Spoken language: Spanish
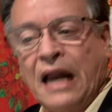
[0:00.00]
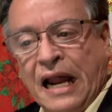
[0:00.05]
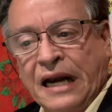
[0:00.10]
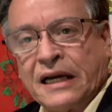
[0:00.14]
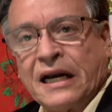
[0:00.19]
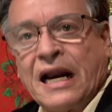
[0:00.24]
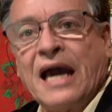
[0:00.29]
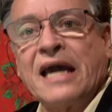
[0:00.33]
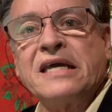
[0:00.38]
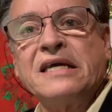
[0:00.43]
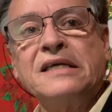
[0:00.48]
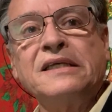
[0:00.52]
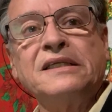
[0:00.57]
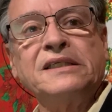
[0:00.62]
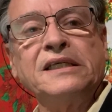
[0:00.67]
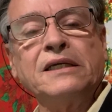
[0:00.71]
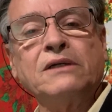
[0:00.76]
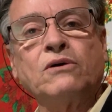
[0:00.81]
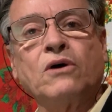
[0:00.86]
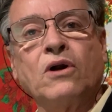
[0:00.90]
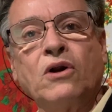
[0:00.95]
la raíz
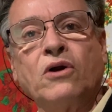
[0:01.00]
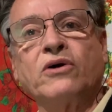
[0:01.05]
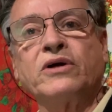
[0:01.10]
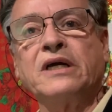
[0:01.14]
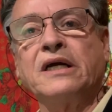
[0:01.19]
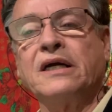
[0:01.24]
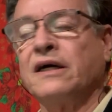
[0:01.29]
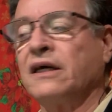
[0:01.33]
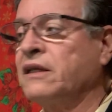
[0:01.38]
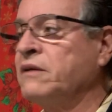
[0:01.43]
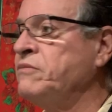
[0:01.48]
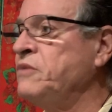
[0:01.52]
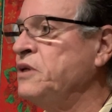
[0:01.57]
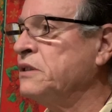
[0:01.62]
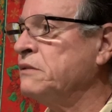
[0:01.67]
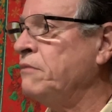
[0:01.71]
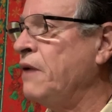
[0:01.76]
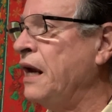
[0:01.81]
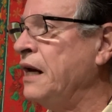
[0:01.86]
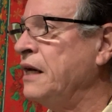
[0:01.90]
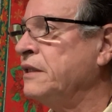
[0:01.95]
psicológica de
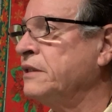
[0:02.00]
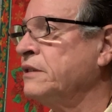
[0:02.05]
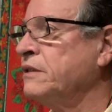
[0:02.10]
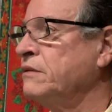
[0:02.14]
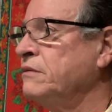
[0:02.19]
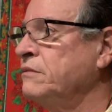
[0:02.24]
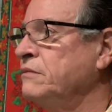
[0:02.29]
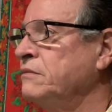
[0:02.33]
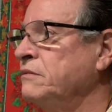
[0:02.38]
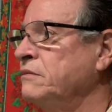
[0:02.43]
mis males?